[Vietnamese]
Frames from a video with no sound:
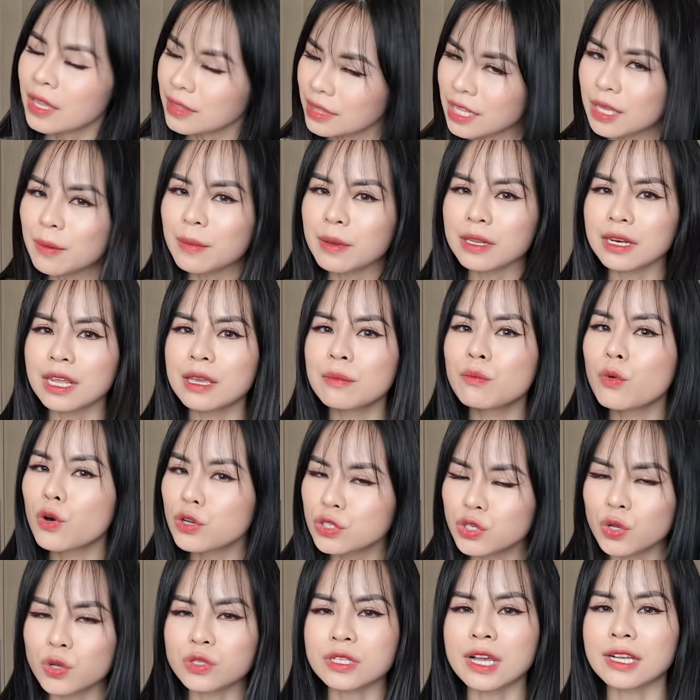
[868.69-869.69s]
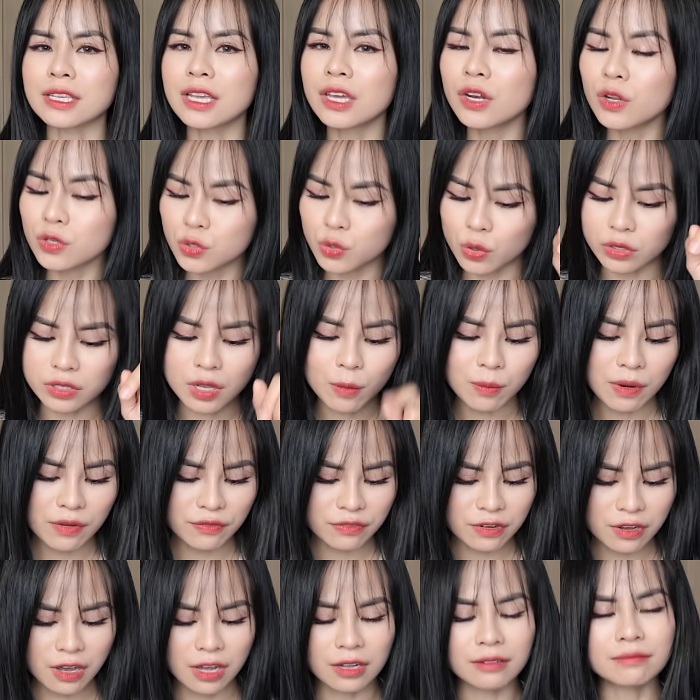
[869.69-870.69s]
Tin mình đi mua số sáng nhất là xuống tông là
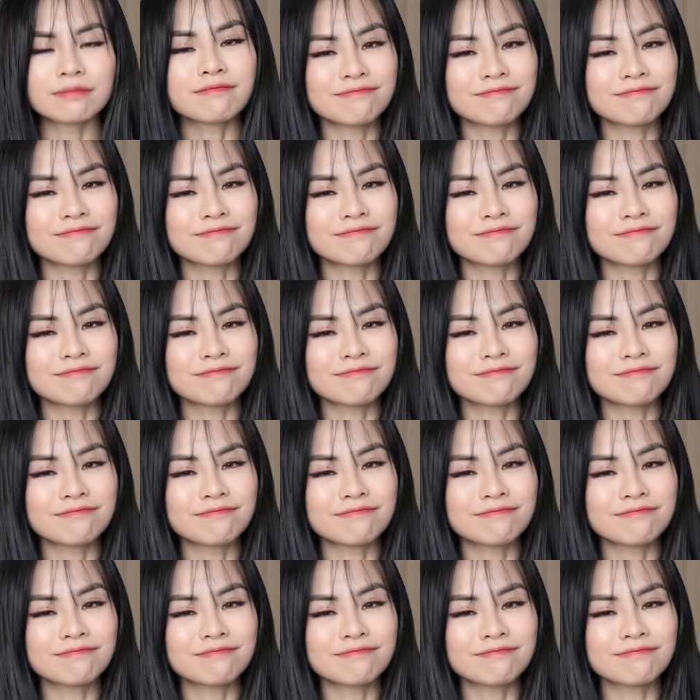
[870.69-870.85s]
vừa